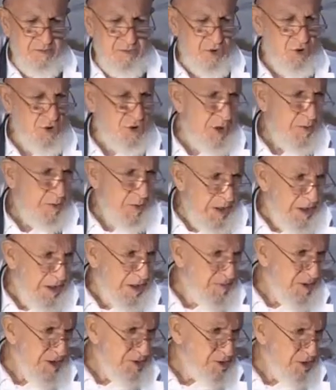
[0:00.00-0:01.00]
İşte
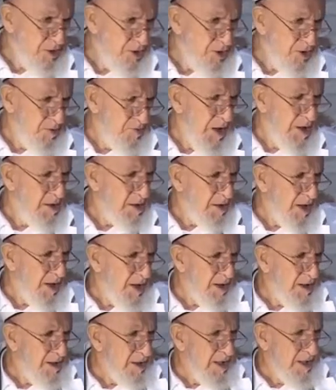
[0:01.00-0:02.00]
peygamber söylüyor. Men
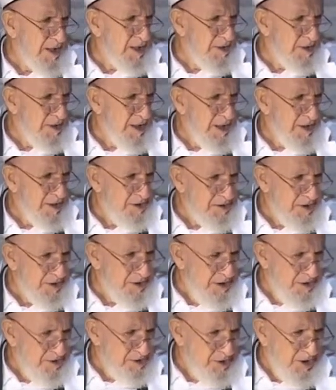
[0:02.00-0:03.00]
kâle la ilahe
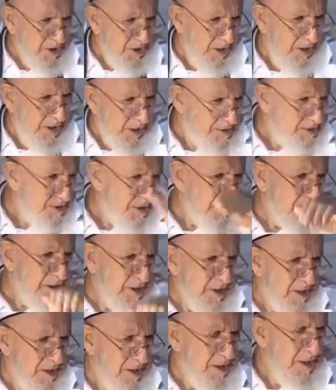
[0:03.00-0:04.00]
illallah dahalel
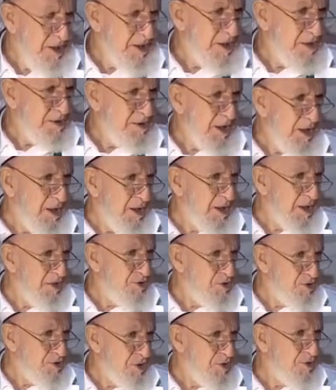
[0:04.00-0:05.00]
cennet. Dahale
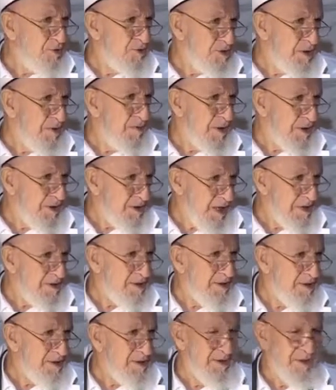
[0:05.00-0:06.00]
yüzde yüz demek
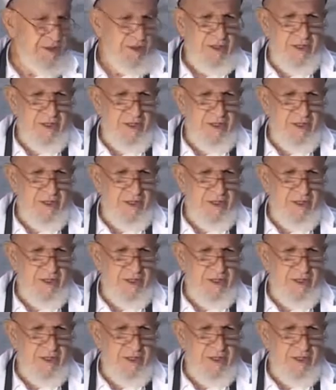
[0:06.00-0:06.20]
kesin.